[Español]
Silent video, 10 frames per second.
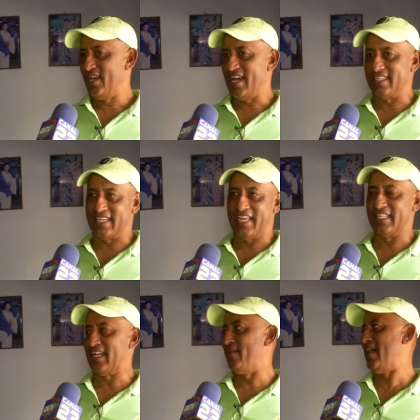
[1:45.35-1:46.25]
a seguir
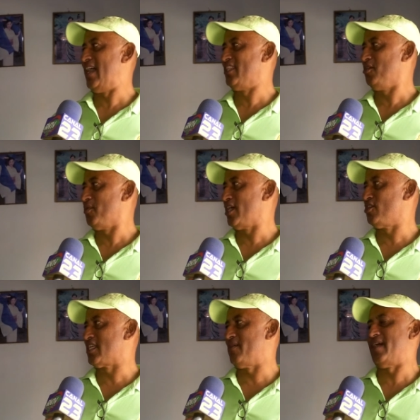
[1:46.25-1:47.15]
trabajando, porque
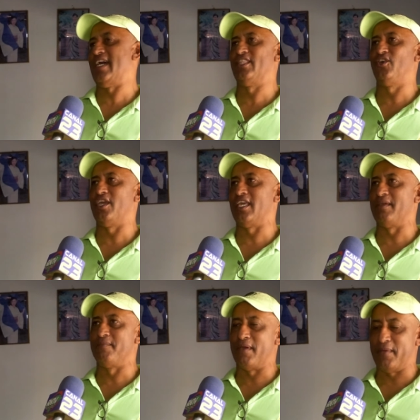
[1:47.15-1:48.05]
estoy trabajando
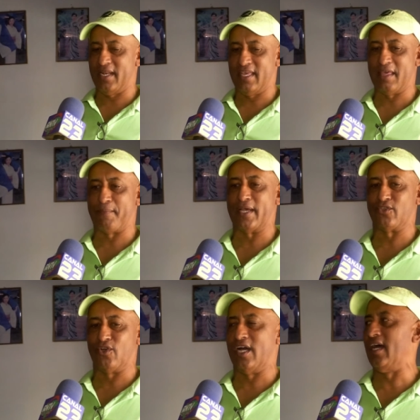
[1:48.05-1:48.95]
y me vine de
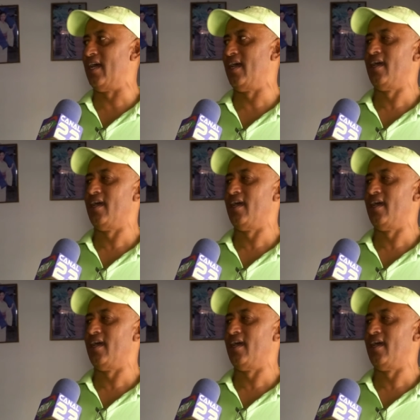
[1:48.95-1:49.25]
paso a,